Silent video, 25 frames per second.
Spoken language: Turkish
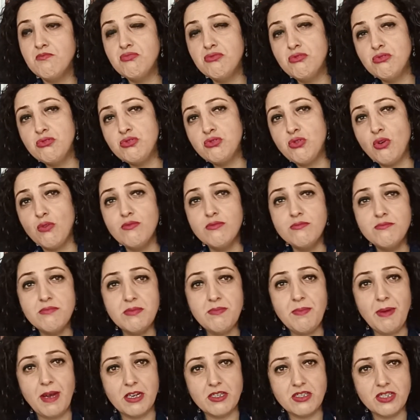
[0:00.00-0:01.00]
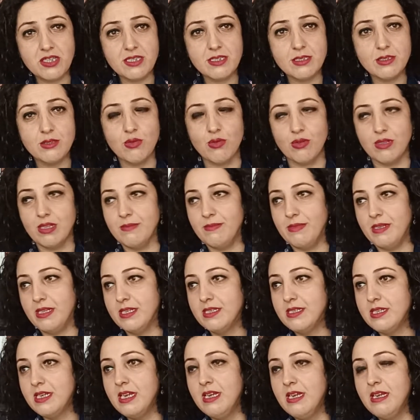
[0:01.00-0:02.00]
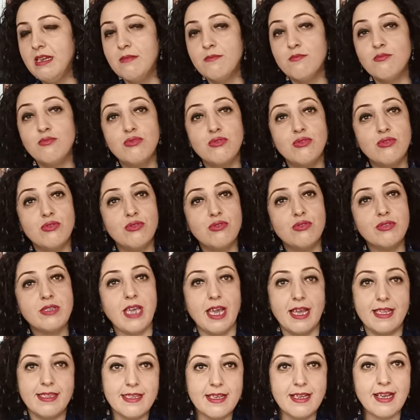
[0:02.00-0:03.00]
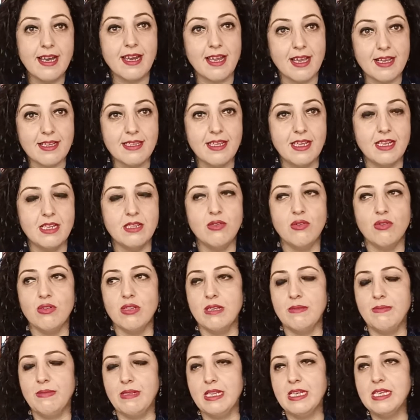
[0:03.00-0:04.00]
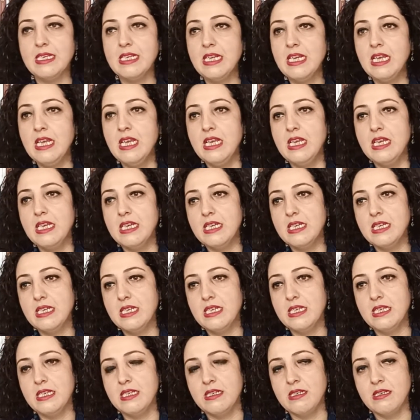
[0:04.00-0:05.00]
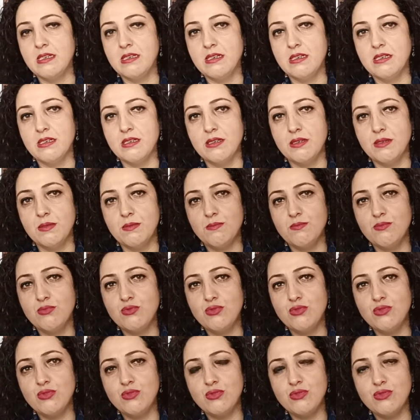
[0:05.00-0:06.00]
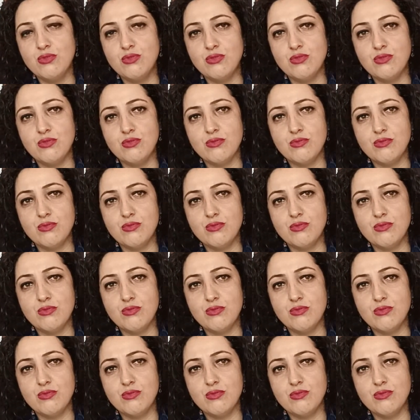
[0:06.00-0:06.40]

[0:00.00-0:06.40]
Bu şovun bir parçası da olabilir. Bu kendi karakteri de olabilir. Ee, bunu